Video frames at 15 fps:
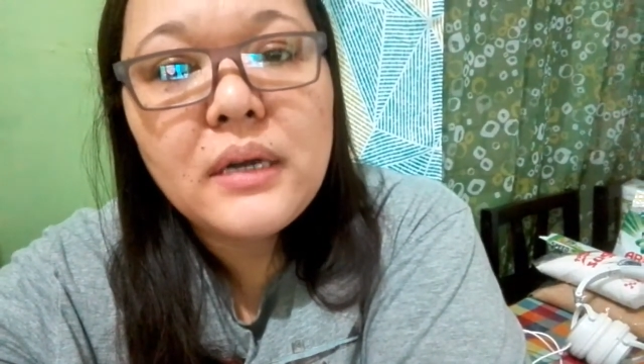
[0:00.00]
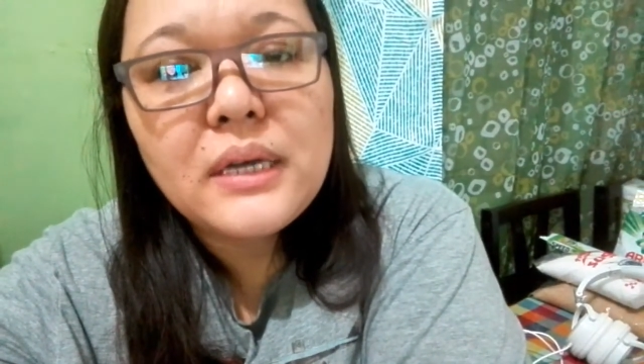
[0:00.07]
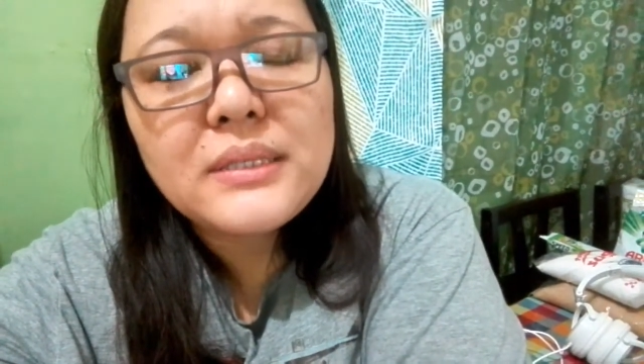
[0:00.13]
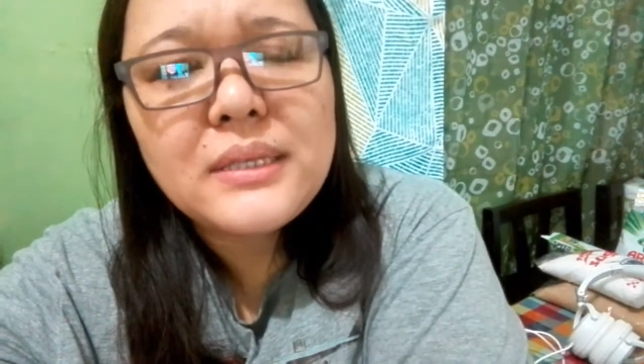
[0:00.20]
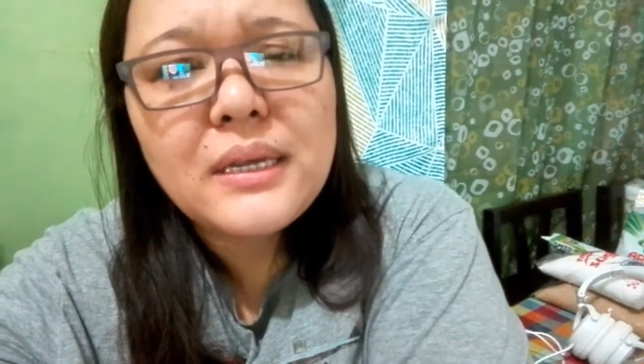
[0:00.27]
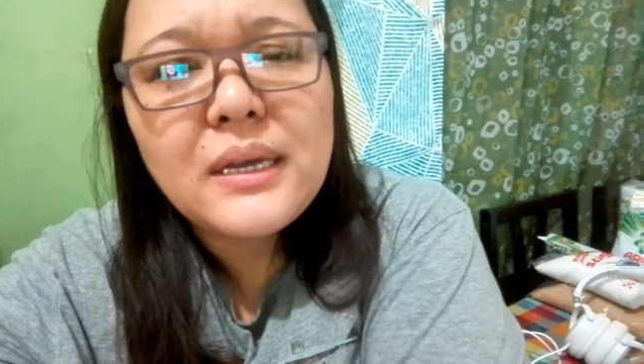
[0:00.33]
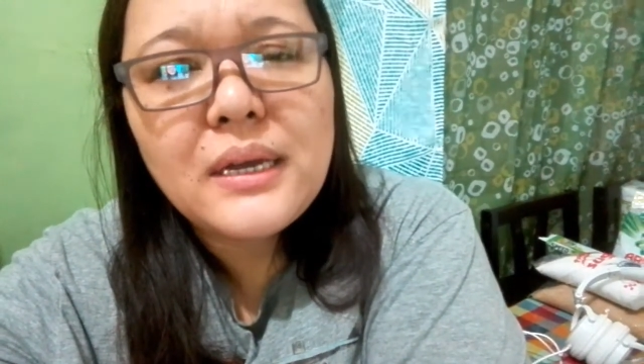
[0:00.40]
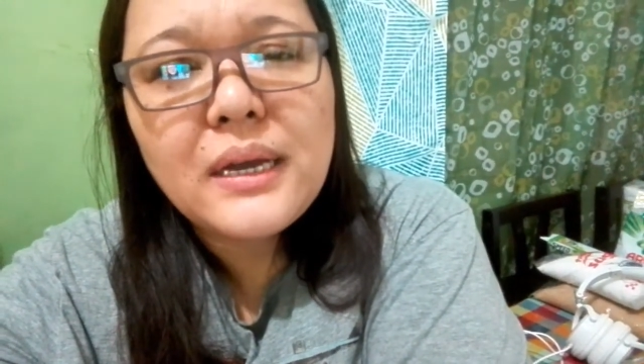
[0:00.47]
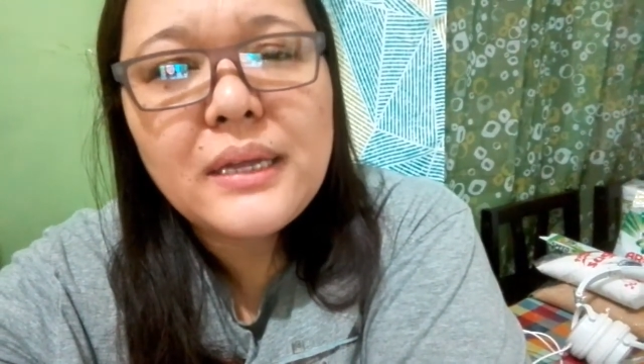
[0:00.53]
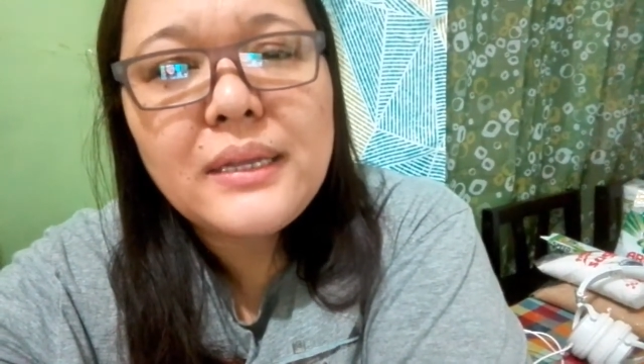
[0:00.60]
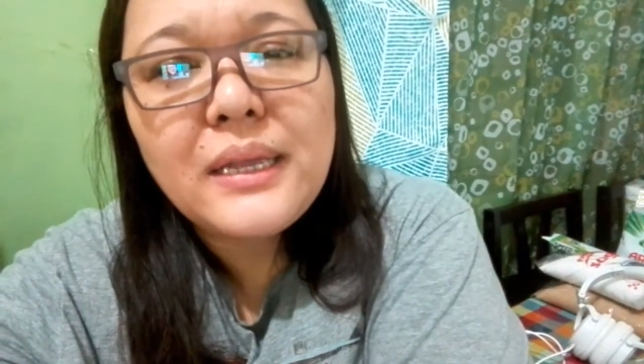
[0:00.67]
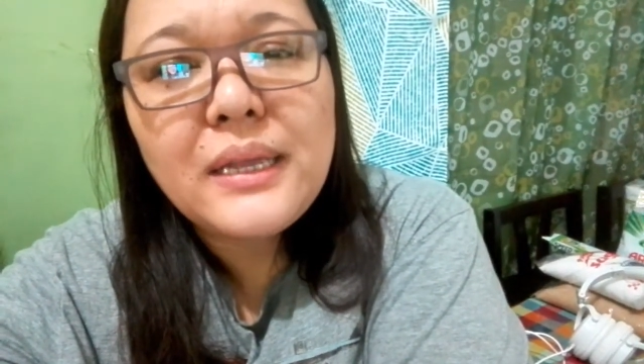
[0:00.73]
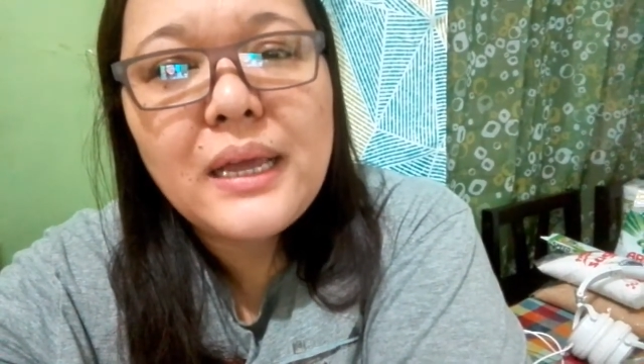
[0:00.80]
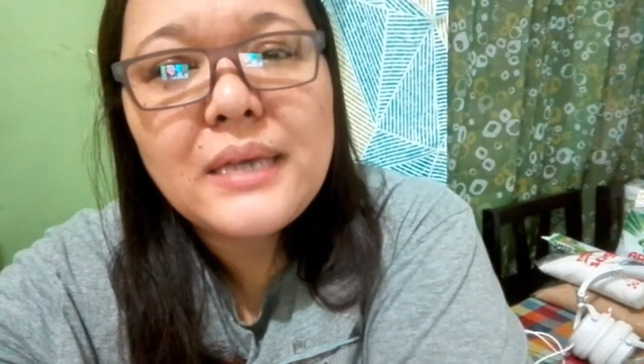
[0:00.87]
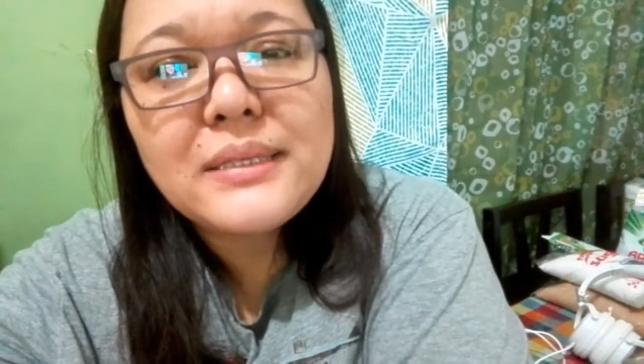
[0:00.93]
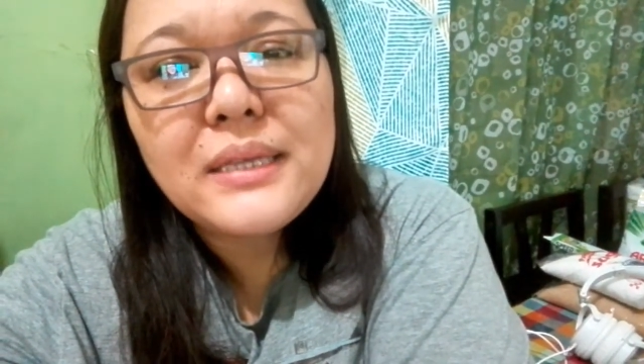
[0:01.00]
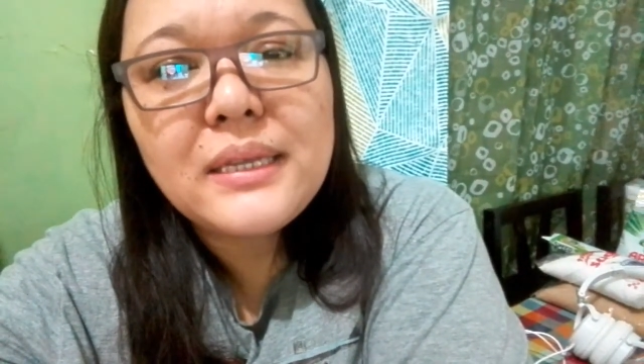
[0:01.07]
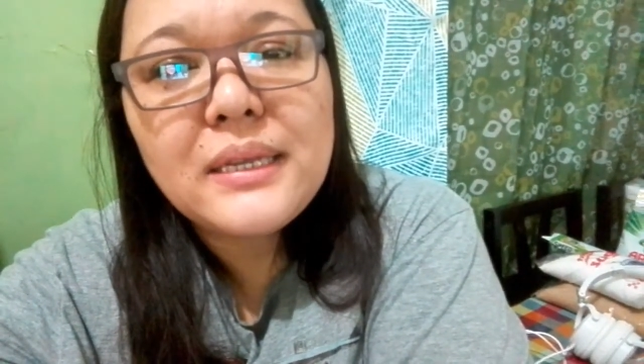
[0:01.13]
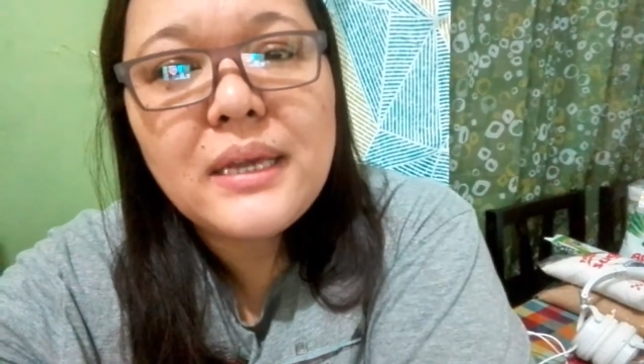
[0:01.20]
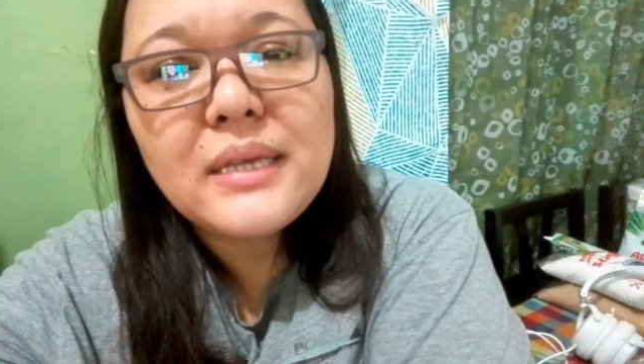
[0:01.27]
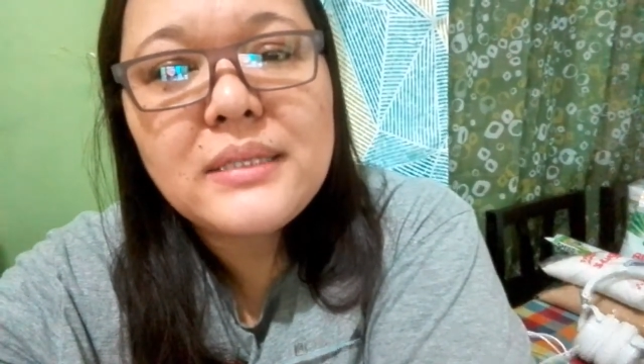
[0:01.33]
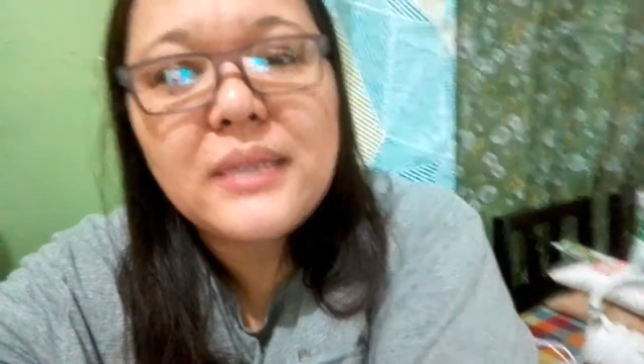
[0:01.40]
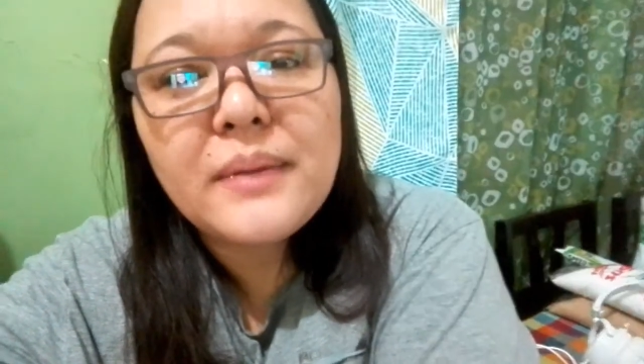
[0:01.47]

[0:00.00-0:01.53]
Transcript: kasa, kadalasan guys,